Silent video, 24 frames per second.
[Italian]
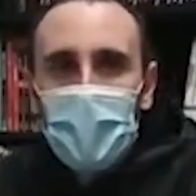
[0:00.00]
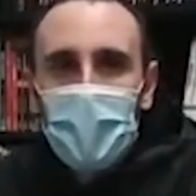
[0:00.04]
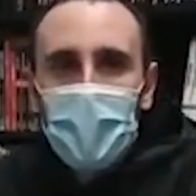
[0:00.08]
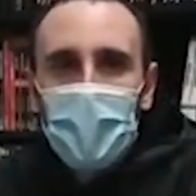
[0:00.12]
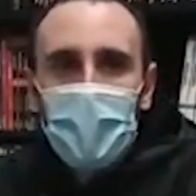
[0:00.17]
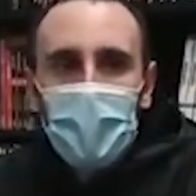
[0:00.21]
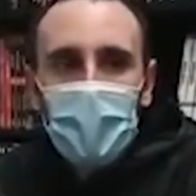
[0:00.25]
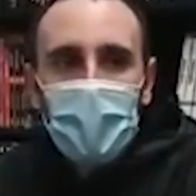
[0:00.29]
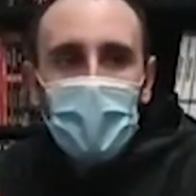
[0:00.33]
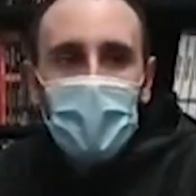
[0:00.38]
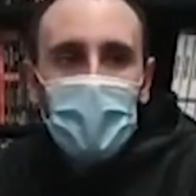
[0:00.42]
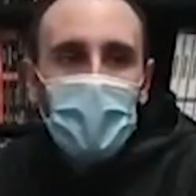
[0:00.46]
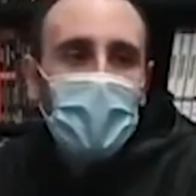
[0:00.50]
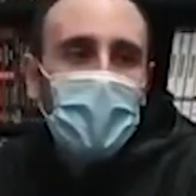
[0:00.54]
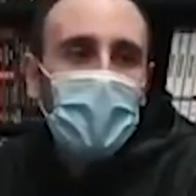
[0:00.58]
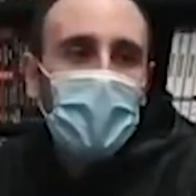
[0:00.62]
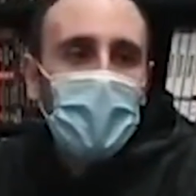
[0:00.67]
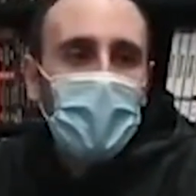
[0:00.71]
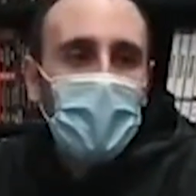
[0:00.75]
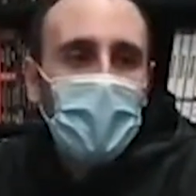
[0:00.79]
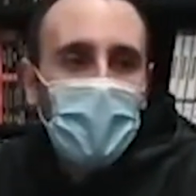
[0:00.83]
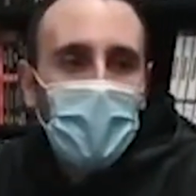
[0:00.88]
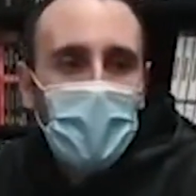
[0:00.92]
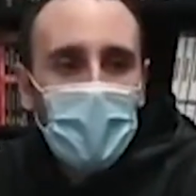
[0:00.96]

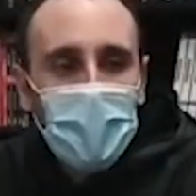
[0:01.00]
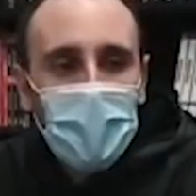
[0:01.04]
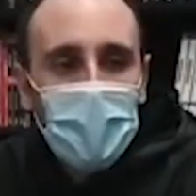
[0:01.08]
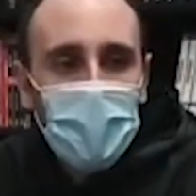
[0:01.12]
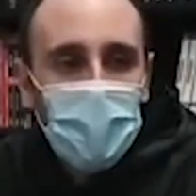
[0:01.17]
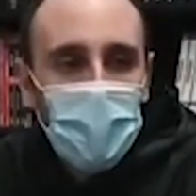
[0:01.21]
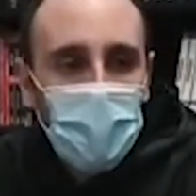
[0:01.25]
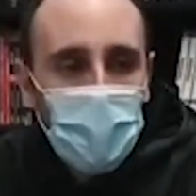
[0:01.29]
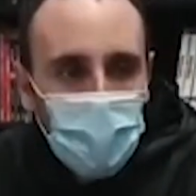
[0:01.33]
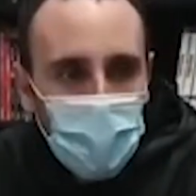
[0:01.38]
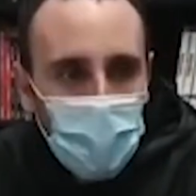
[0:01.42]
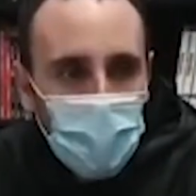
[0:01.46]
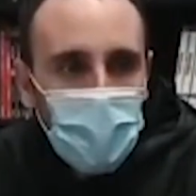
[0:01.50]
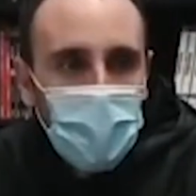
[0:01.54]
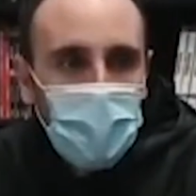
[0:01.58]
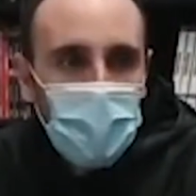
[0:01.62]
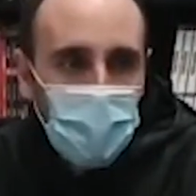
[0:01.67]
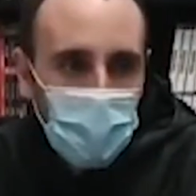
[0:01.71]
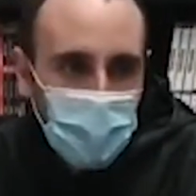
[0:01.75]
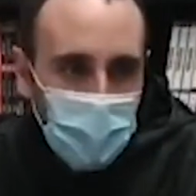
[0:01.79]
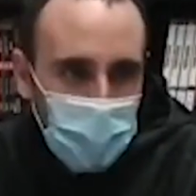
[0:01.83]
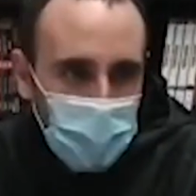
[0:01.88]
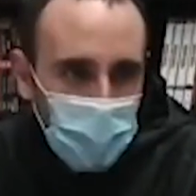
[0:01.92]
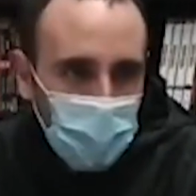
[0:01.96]
E non ho
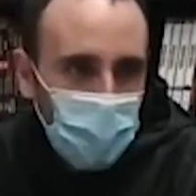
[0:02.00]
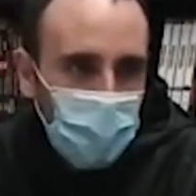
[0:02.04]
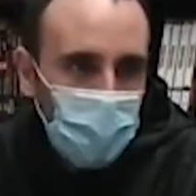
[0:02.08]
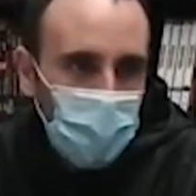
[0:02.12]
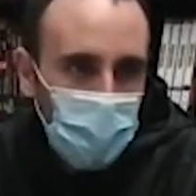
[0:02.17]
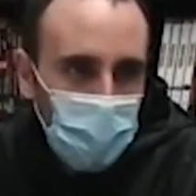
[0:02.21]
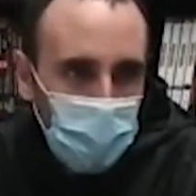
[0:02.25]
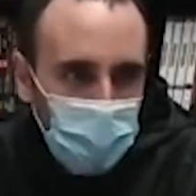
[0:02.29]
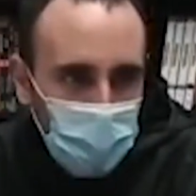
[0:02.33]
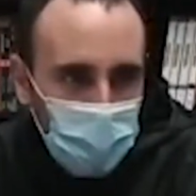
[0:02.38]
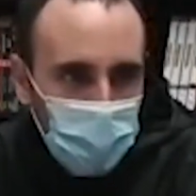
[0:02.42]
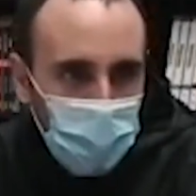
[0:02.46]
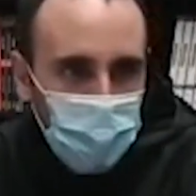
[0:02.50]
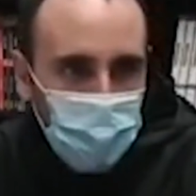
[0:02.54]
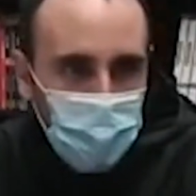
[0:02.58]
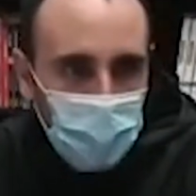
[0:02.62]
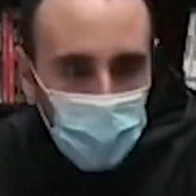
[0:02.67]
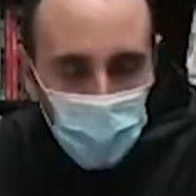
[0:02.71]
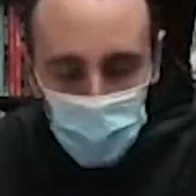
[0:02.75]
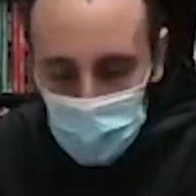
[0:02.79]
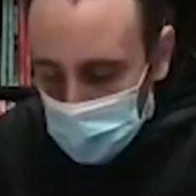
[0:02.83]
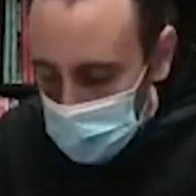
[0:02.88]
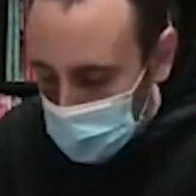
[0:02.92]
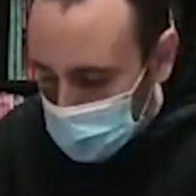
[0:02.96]
ritrovato, non ho
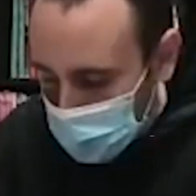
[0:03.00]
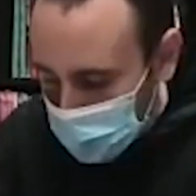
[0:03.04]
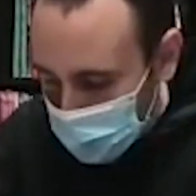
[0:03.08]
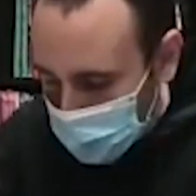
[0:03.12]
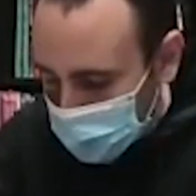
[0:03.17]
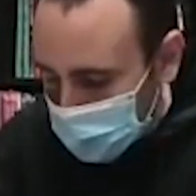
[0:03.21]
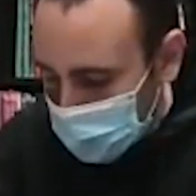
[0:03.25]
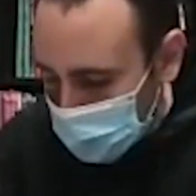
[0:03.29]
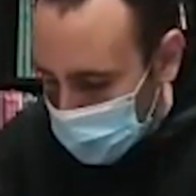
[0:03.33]
trovato un dito davanti